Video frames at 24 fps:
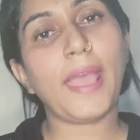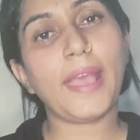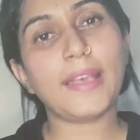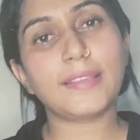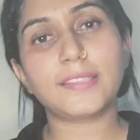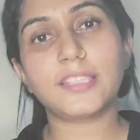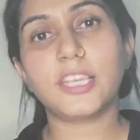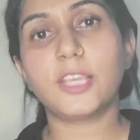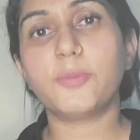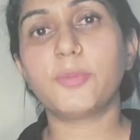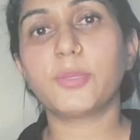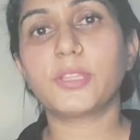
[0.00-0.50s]

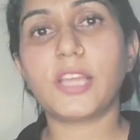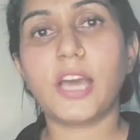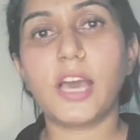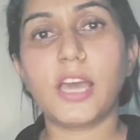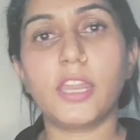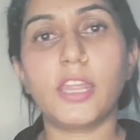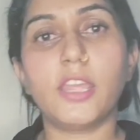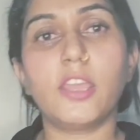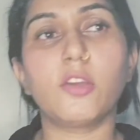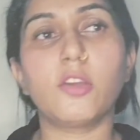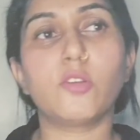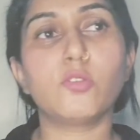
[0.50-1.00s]
ऐसे ही बता
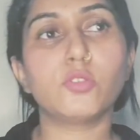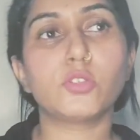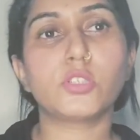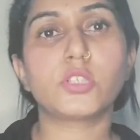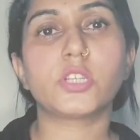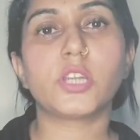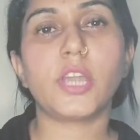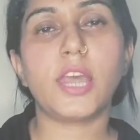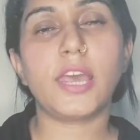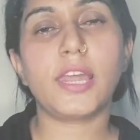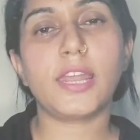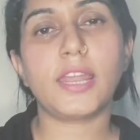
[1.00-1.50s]
रही है खुश
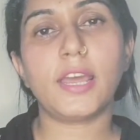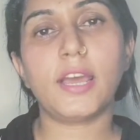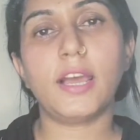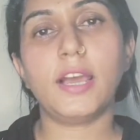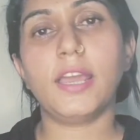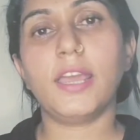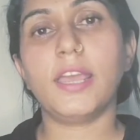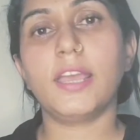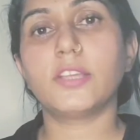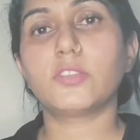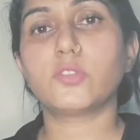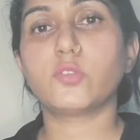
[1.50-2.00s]
रहना
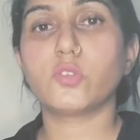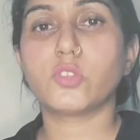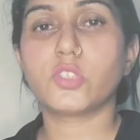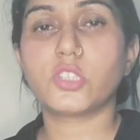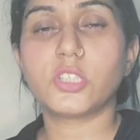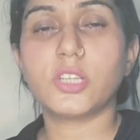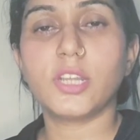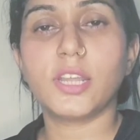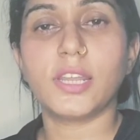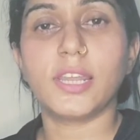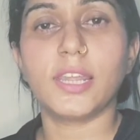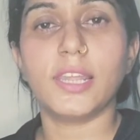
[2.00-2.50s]
है
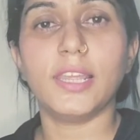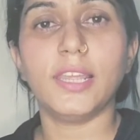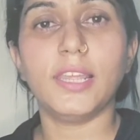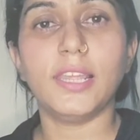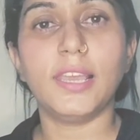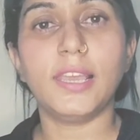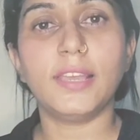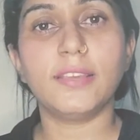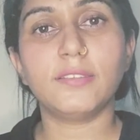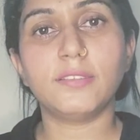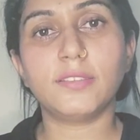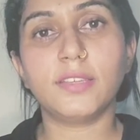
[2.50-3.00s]
सोचना नहीं
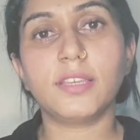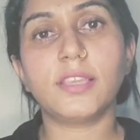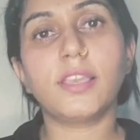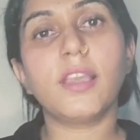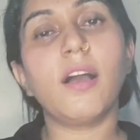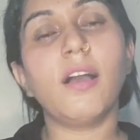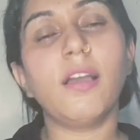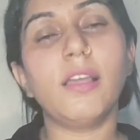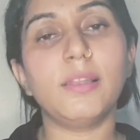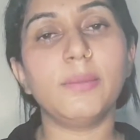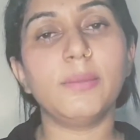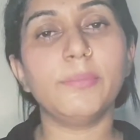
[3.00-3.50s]
है इससे
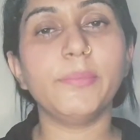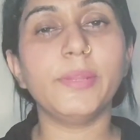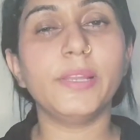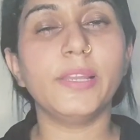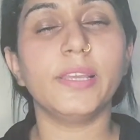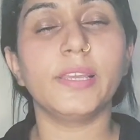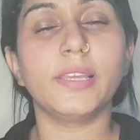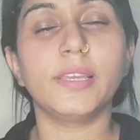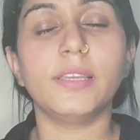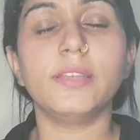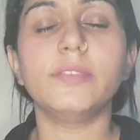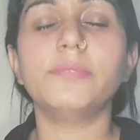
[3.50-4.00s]
क्या हेल्प
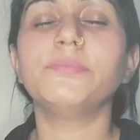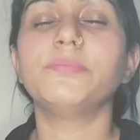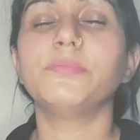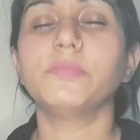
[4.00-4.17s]
मिलेगी